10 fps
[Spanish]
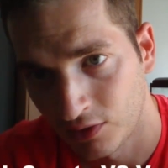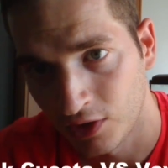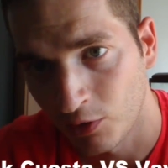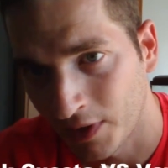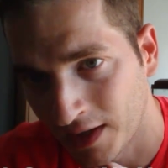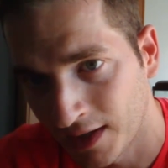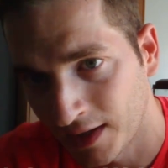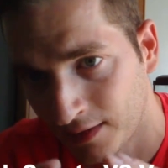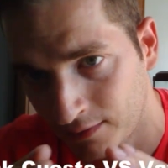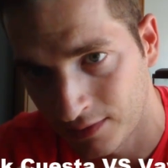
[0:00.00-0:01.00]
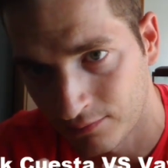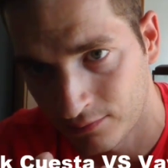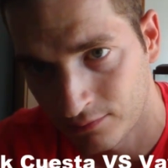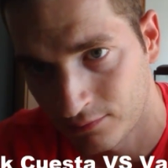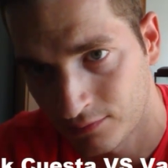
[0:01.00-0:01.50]
Lo digo para
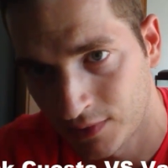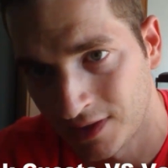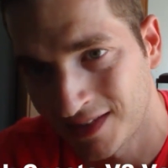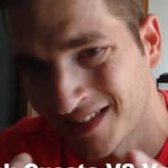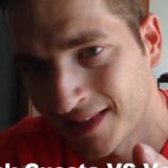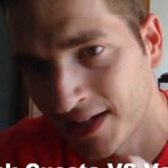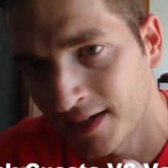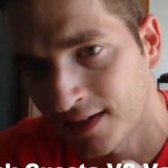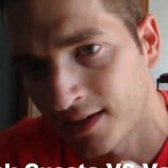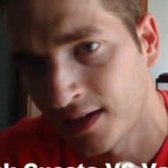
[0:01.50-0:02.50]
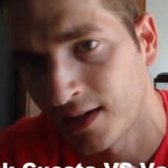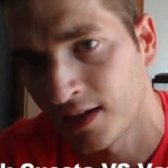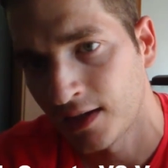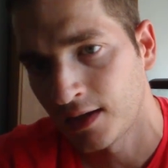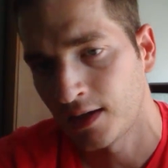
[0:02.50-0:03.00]
intentar
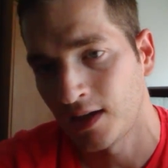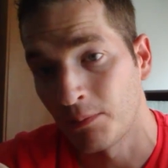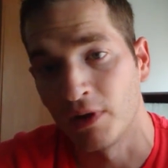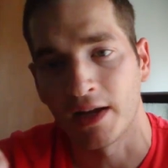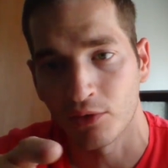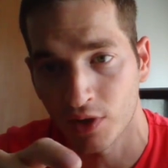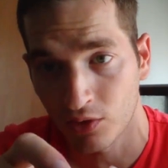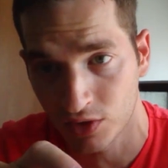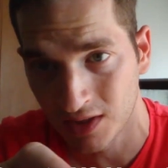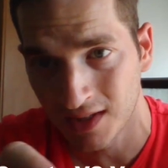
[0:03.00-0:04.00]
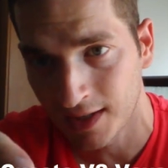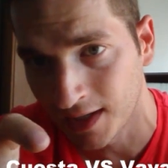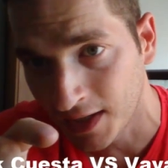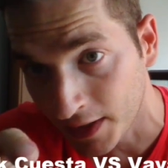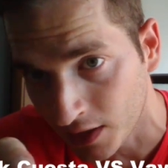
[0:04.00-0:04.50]
eh, explicar una cosita
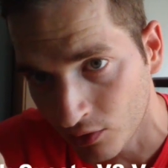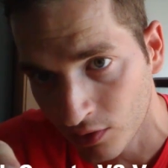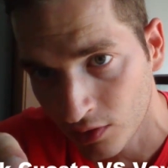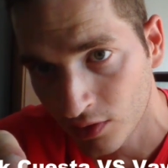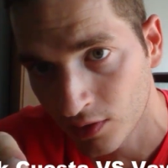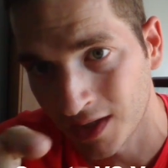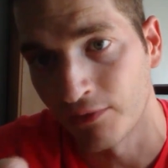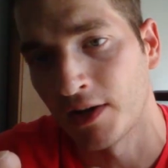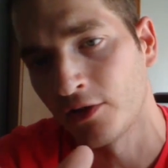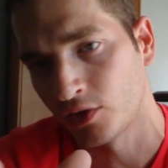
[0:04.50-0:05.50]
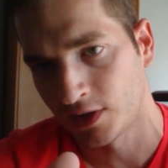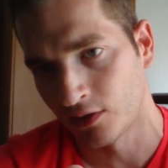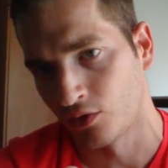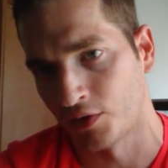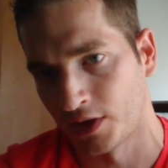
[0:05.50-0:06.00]
que creo que Fran no
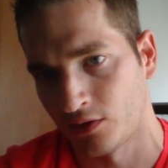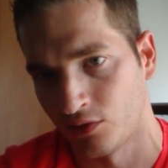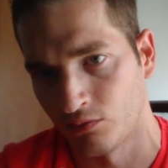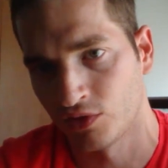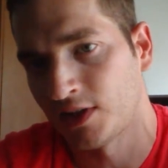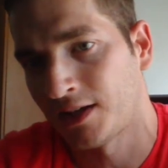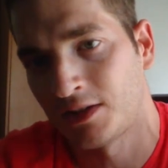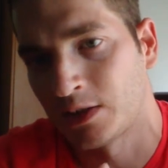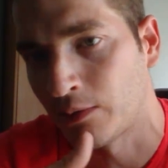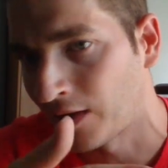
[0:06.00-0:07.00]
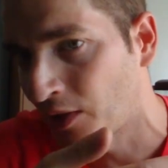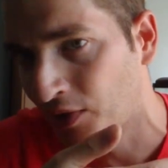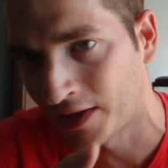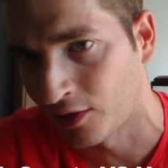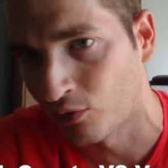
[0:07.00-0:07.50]
está en lo correcto. Mucha gente se me va a
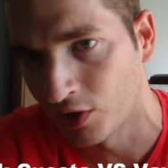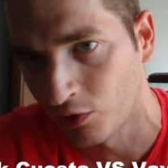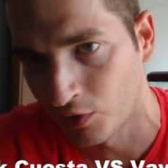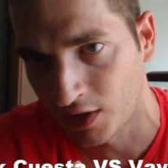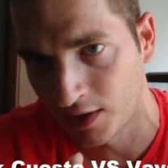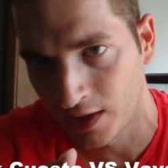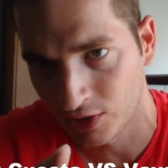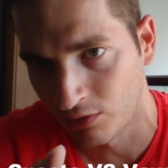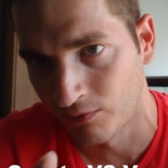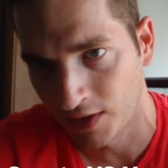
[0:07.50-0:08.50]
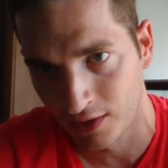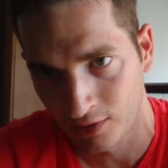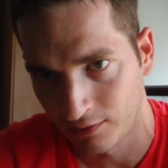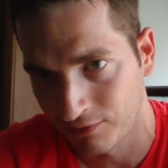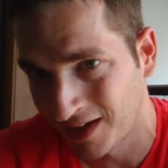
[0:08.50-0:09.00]
lanzar al cuello porque son
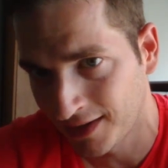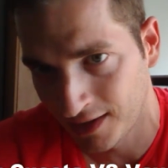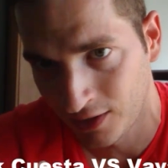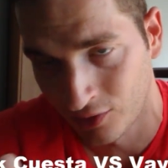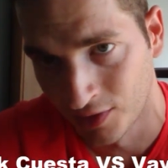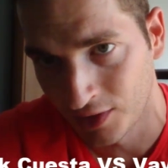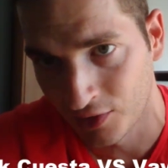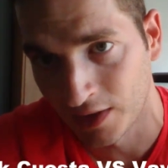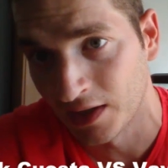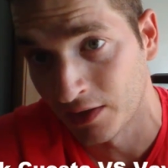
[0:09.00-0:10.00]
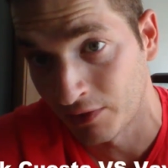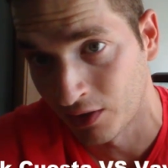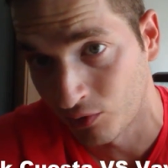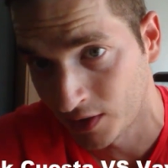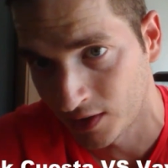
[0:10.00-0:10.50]
fan, fan incondicionales de
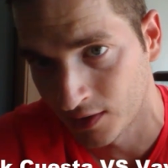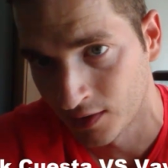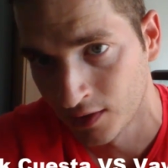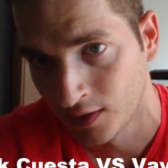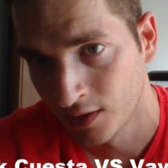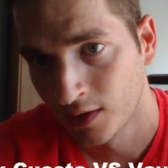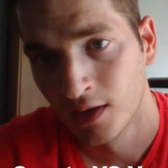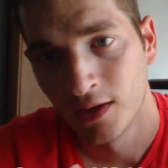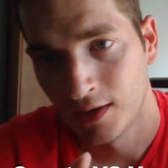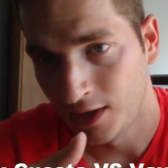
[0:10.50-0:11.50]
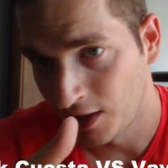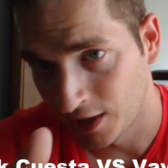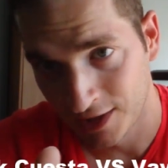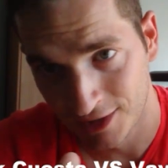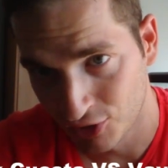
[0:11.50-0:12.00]
Fran Cuesta.
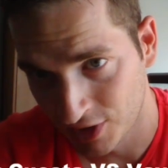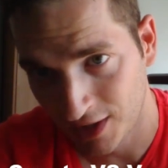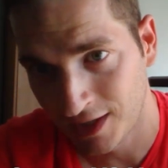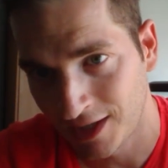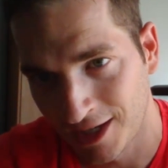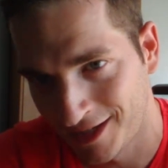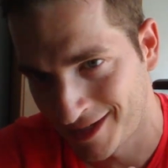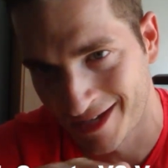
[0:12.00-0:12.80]
Y yo sé que,